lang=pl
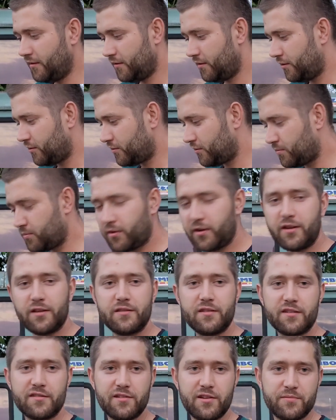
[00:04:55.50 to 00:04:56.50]
i to była
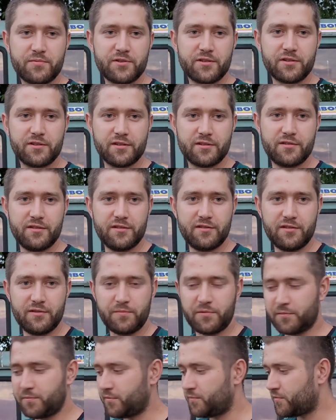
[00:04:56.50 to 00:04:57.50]
jedna z lepszych decyzji,
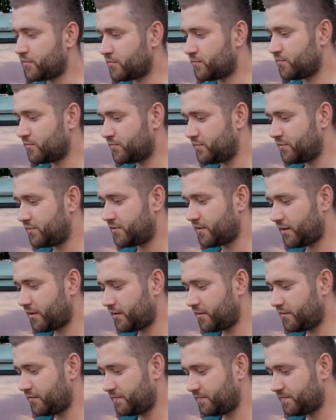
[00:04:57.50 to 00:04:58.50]
bo po prostu
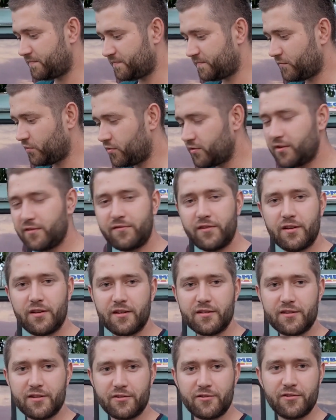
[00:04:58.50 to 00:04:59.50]
dzisiaj no
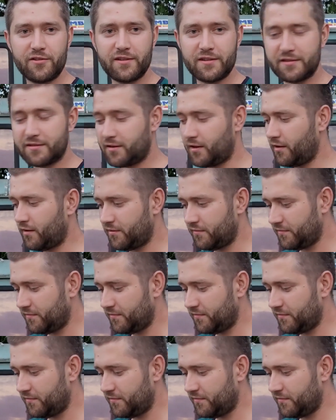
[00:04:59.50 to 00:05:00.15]
niewiele tego jest, a